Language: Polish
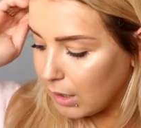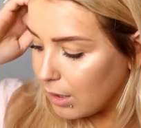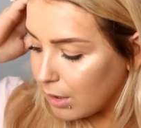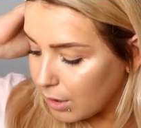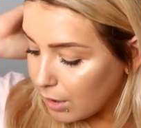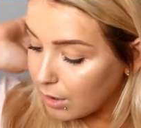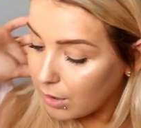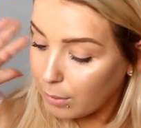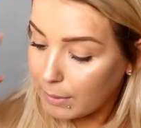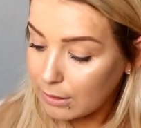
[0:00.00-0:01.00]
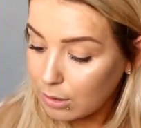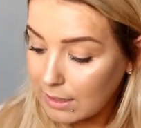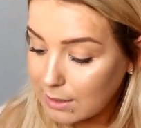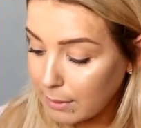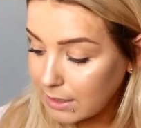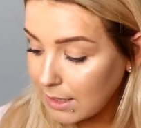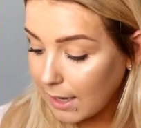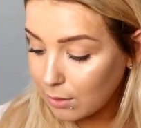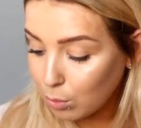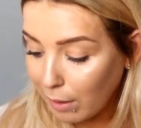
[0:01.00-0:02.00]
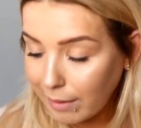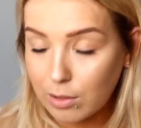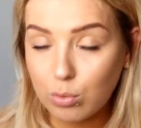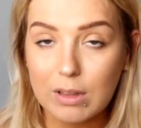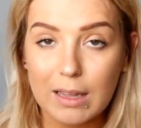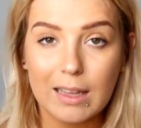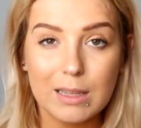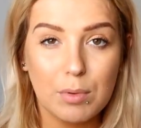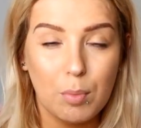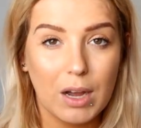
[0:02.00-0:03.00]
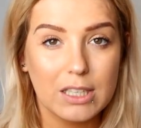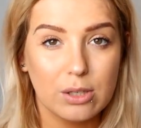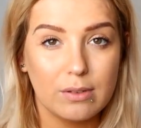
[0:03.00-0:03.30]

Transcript: E, dobra, to teraz bardziej aktualne. Tutaj jak gdyby pokażę